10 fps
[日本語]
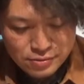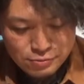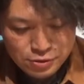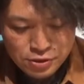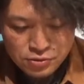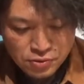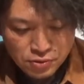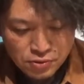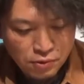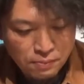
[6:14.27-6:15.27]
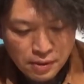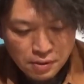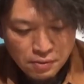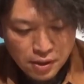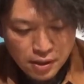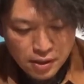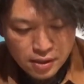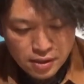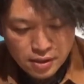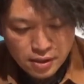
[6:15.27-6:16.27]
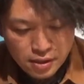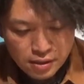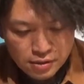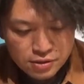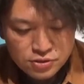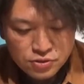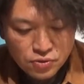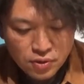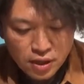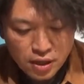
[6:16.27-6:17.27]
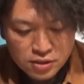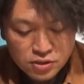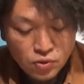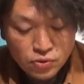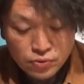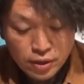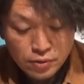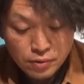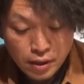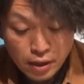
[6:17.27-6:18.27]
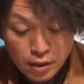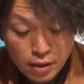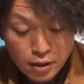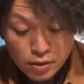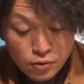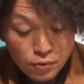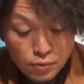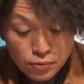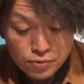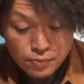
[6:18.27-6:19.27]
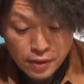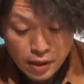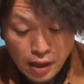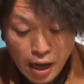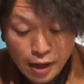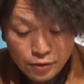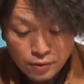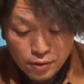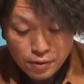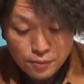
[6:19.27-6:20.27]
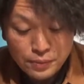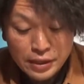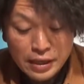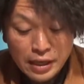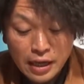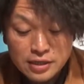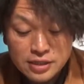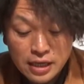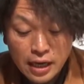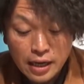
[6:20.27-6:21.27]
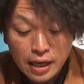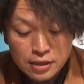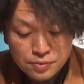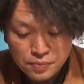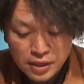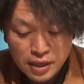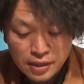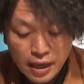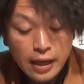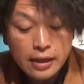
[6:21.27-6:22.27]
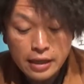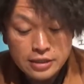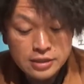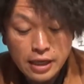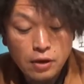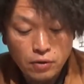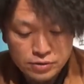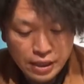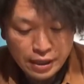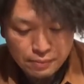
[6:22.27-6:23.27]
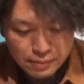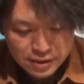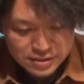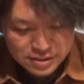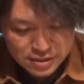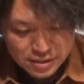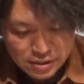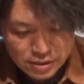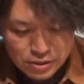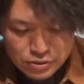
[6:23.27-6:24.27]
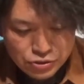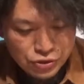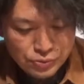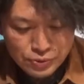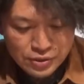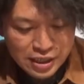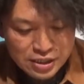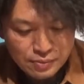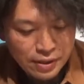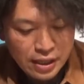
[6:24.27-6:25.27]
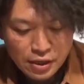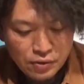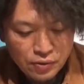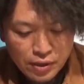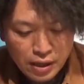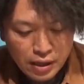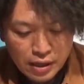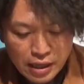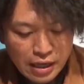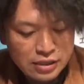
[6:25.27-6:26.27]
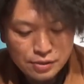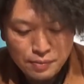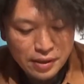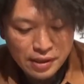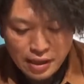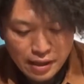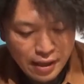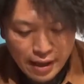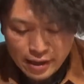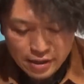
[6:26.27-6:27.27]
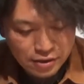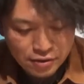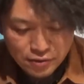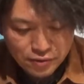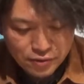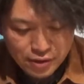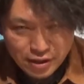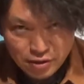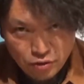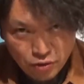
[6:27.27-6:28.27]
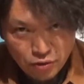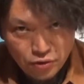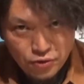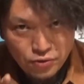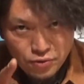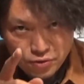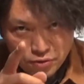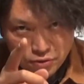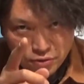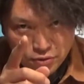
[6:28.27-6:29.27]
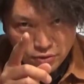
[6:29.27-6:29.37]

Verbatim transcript: 師匠こんばんは日曜から仕事なので今日含めてあと3日しか休みがない弟子でございます十分休めたような休めてないようなドロー